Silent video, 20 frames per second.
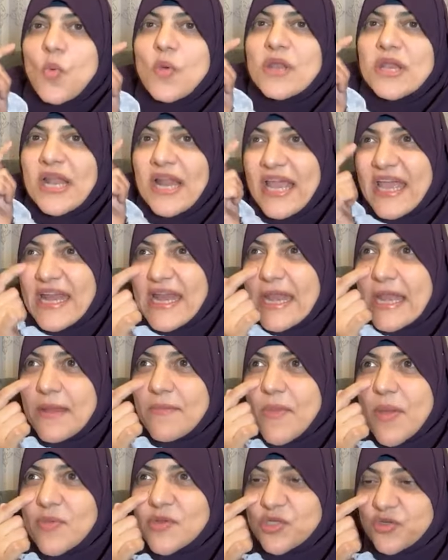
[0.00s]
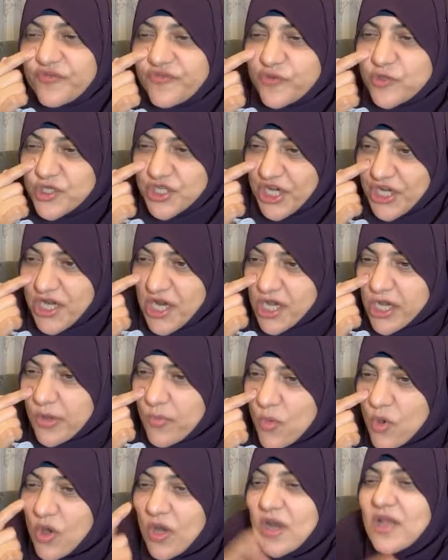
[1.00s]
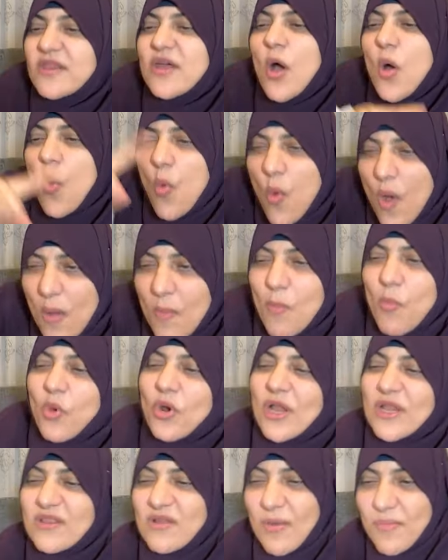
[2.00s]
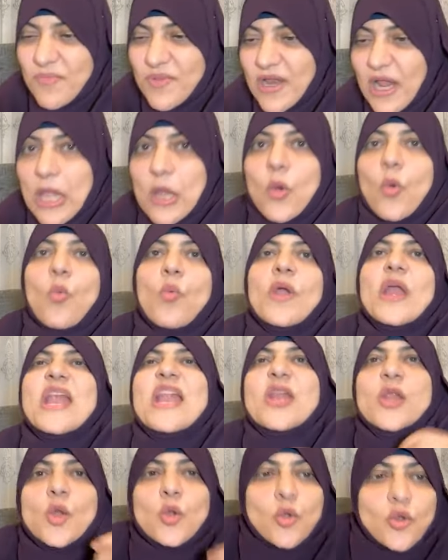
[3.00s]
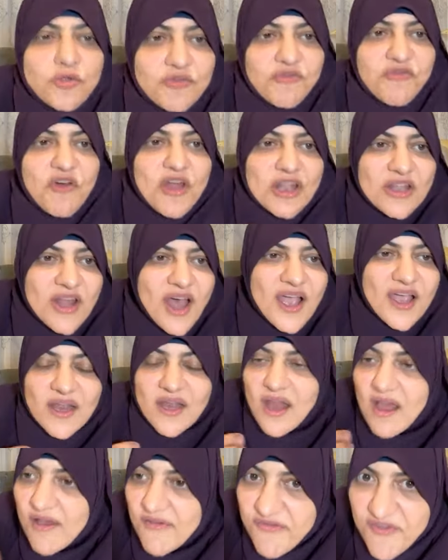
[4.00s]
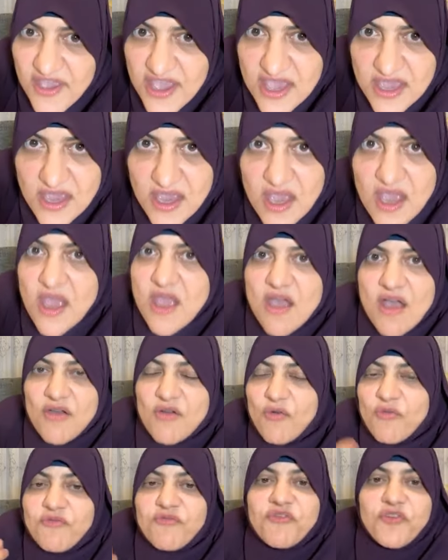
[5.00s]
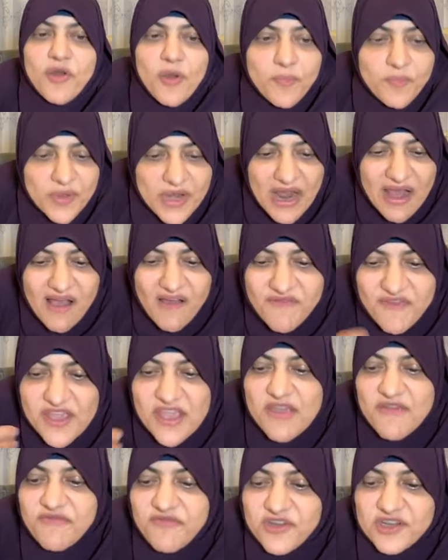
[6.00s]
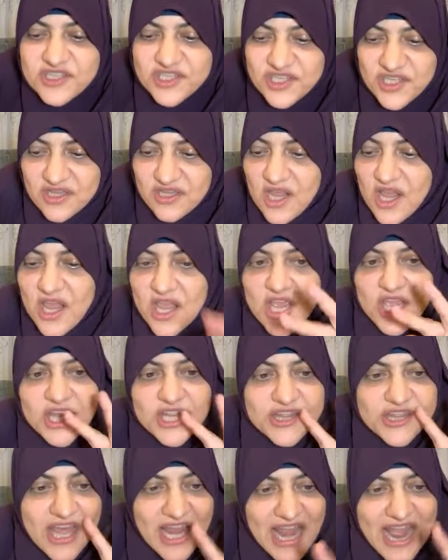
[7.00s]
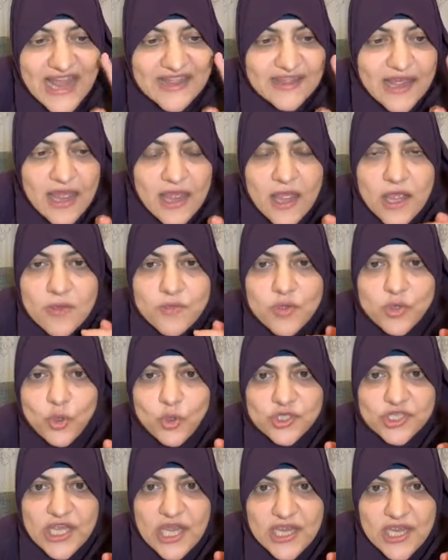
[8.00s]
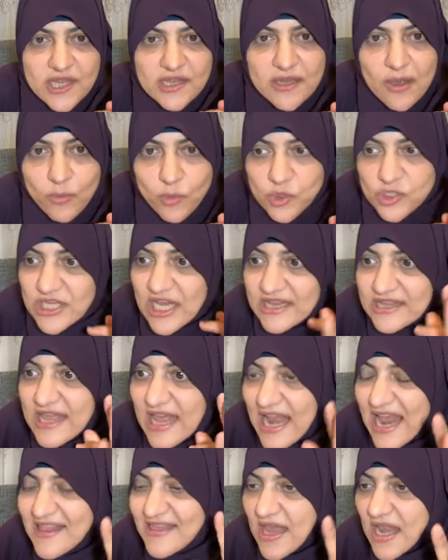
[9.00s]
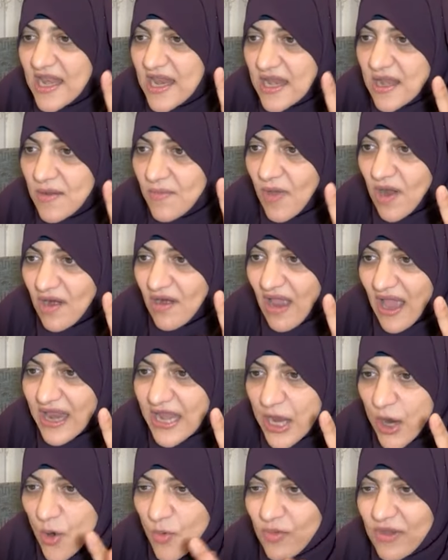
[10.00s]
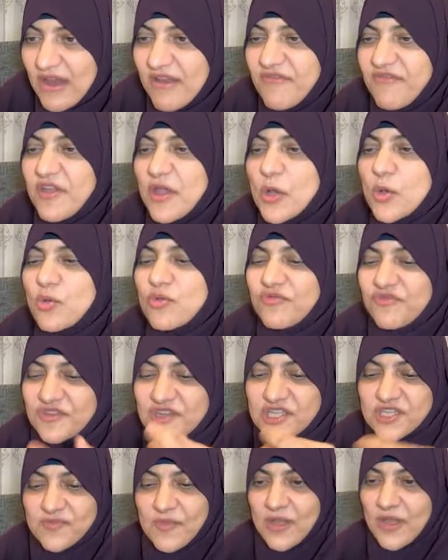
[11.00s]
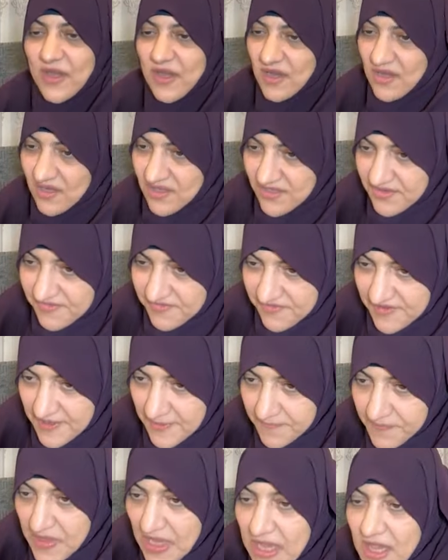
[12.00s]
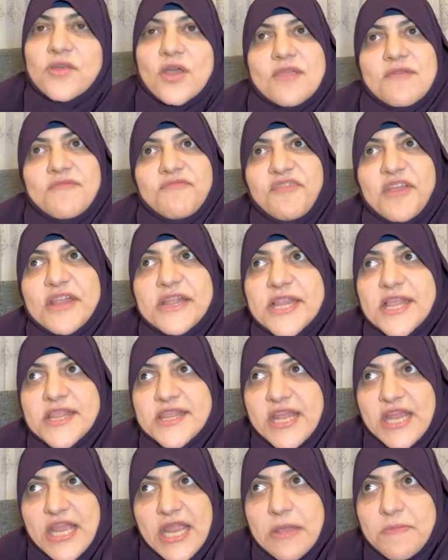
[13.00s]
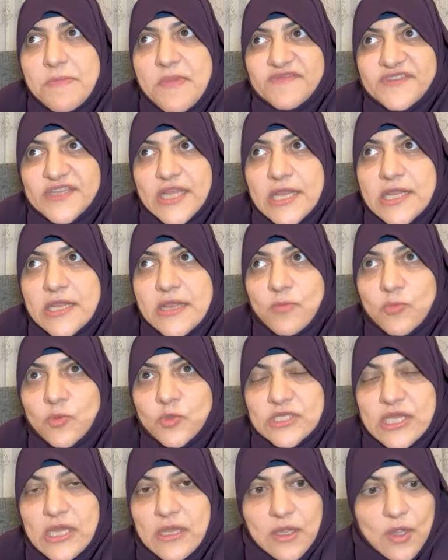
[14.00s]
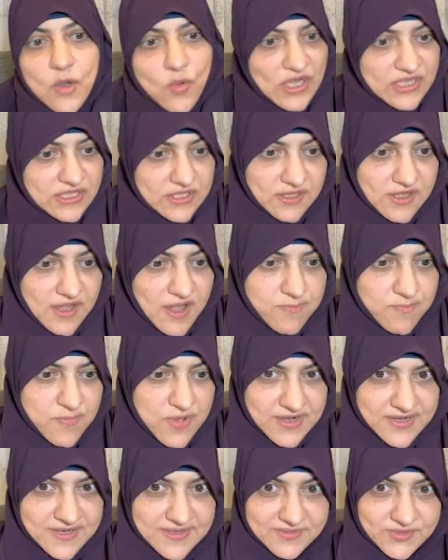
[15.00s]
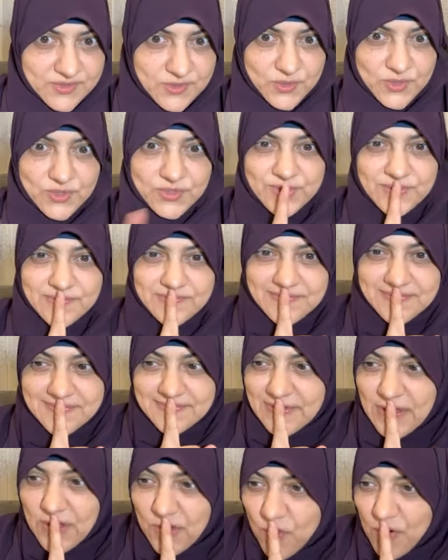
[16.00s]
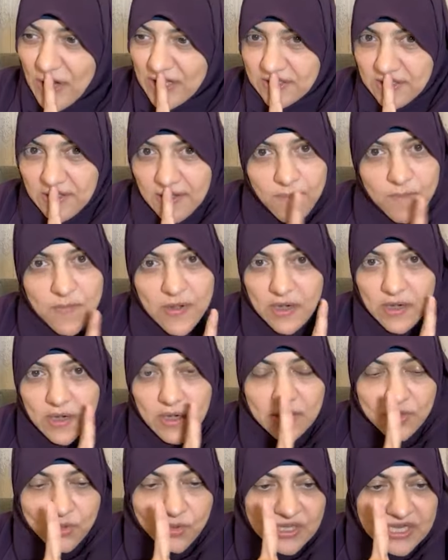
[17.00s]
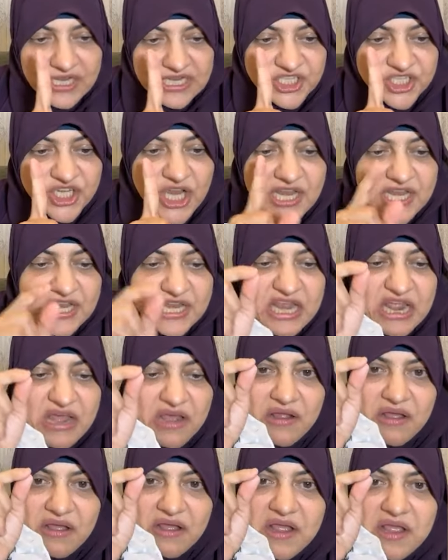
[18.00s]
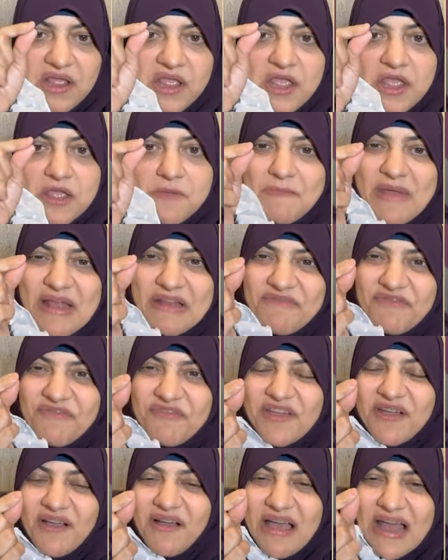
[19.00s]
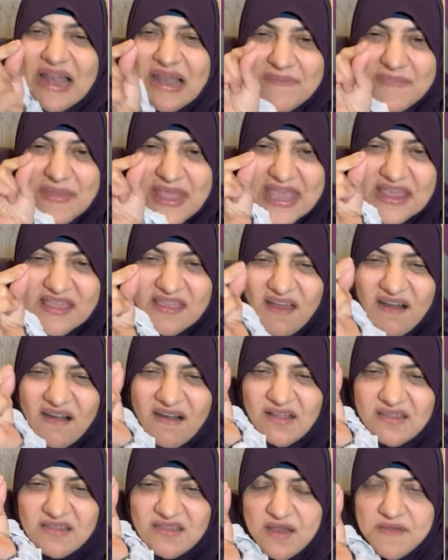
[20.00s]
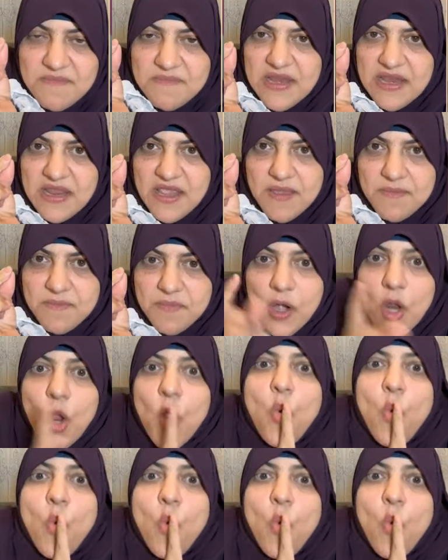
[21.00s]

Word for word: وان الخير اللي ما بتشوفوش عينيك المجرده هو مراد ربنا غير وان لطف الله الخفي هو في ربنا خفي في قصه الثلاثه بتوع سيدنا موسى الثلاثه اللي مر عليهم كان فيه لطف اسم الله اللطيف فيه طيب فتنه العلم في سيدنا موسى اوعى تتكبر اوعى تتكبر لا يدخل الجنه من في قلبه ذرة من كبر